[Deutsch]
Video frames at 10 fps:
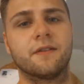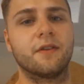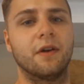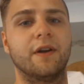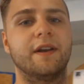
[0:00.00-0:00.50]

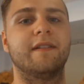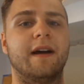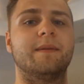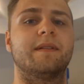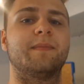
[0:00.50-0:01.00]
So Leute, wir
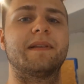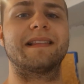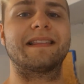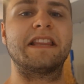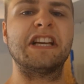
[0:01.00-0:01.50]
haben jetzt ein
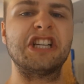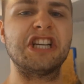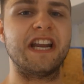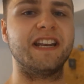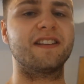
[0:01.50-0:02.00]
bisschen
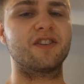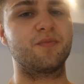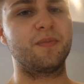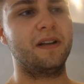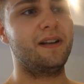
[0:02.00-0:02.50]
Tischtennis
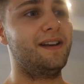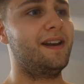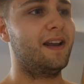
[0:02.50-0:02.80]
gespielt.